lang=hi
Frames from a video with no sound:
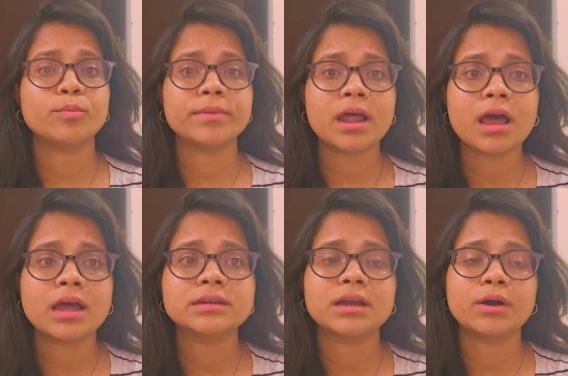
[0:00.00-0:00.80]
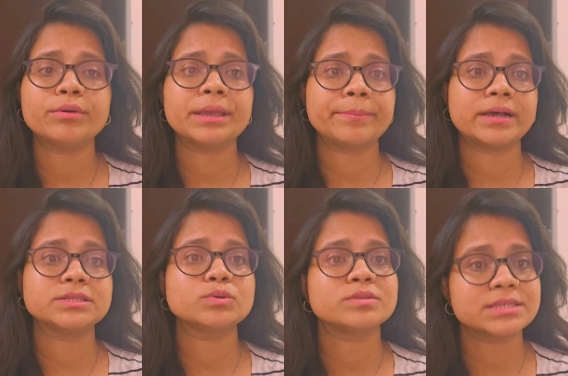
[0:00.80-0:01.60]
कुमराहाट गांव के
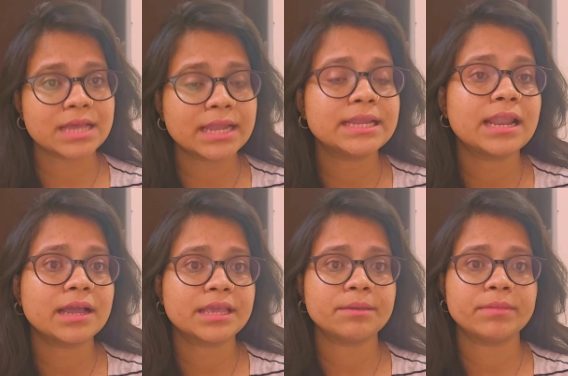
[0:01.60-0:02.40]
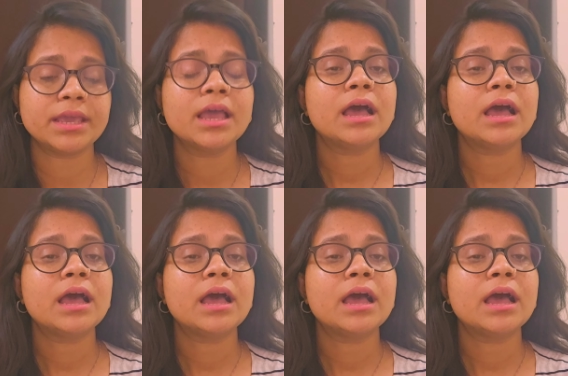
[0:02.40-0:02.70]
पास सुनसान इलाके में